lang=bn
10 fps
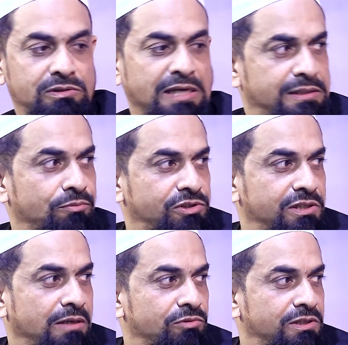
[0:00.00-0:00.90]
চাষা
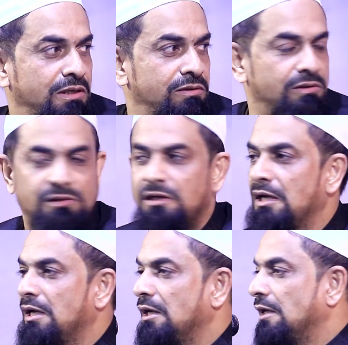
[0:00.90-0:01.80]
বুঝছেন না বুঝছেন
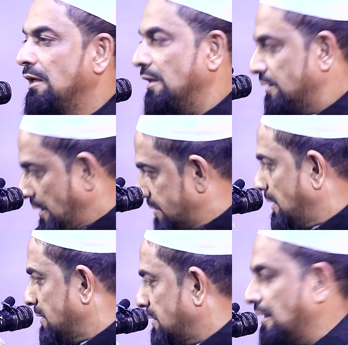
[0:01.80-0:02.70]
চাষা
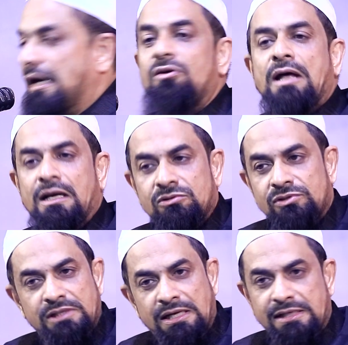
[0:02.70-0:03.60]
আসলে এখন
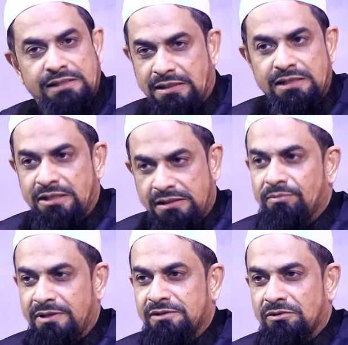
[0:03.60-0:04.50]
আরেকজন জেলে আছে কি ঠিক
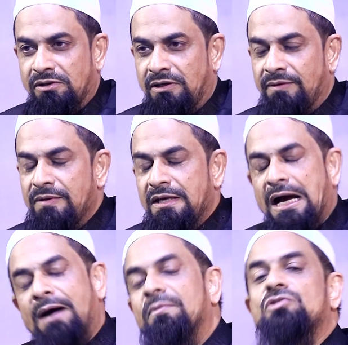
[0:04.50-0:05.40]
নেবে ঠিক জোরে কয়
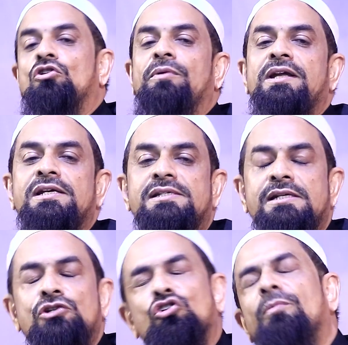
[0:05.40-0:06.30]
আমরা সবাই
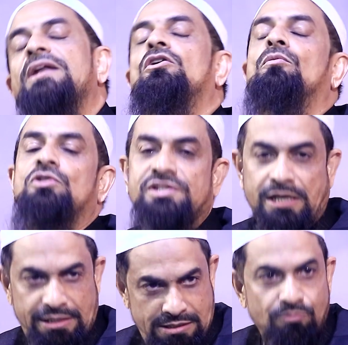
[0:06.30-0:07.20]
রিসিনি সবাই খবরই
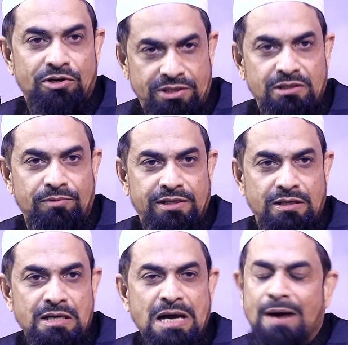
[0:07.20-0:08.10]
জানি কি বলেন ঠিক নেবে ঠিক
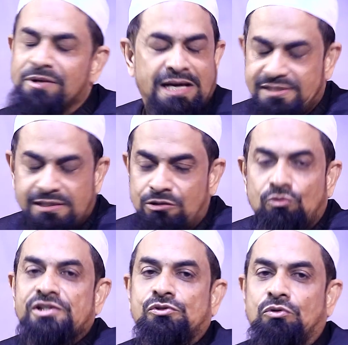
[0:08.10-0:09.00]
আমি রাজনীতিক
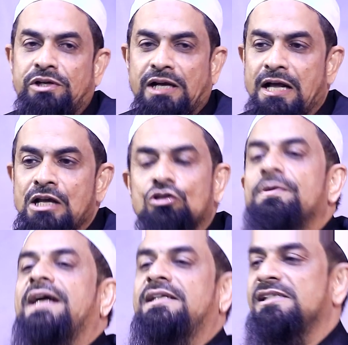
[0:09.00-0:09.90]
ওয়াজ করি না তবে
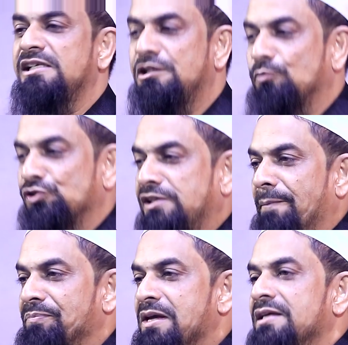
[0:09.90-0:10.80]
একটা জিনিস বুঝতাম
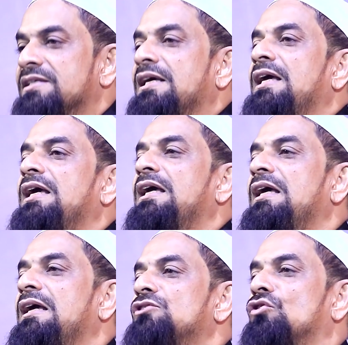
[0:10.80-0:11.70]
যে
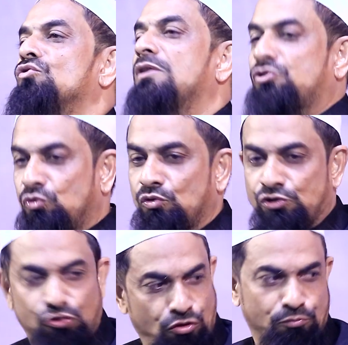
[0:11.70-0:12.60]
যখন ওয়াজ শুরু
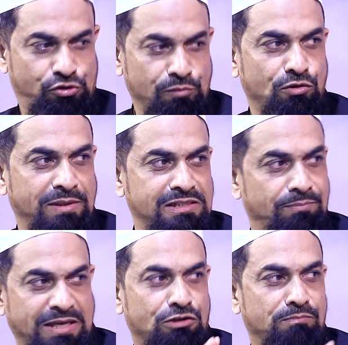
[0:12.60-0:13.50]
করছি ন মুসলিম তো ভাই যান
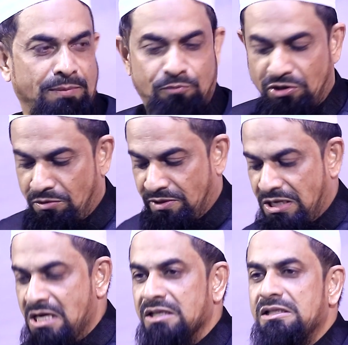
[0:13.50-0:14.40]
বেয়াদ মাফ করে দেবেন
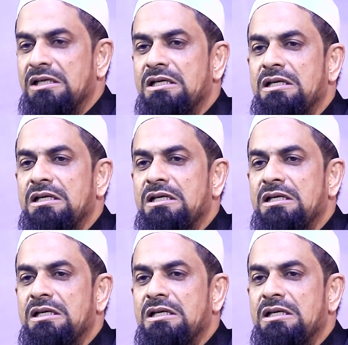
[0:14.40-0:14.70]
যে